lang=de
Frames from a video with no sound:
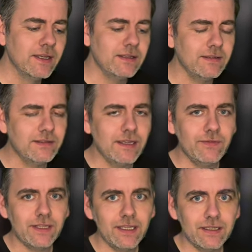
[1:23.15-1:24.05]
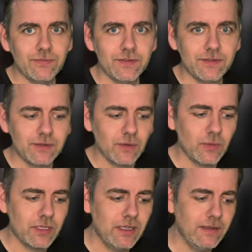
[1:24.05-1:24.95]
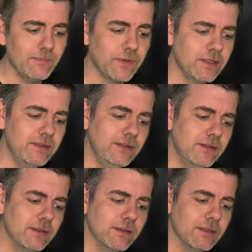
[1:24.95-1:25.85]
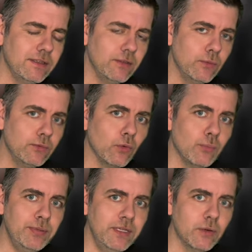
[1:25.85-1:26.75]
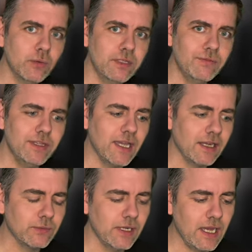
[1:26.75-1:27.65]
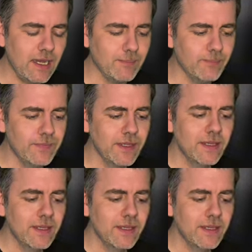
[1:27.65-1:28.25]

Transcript: dass die Entwickler jetzt wissen, okay, diese Regionsgruppierung, die wir hier aktuell haben,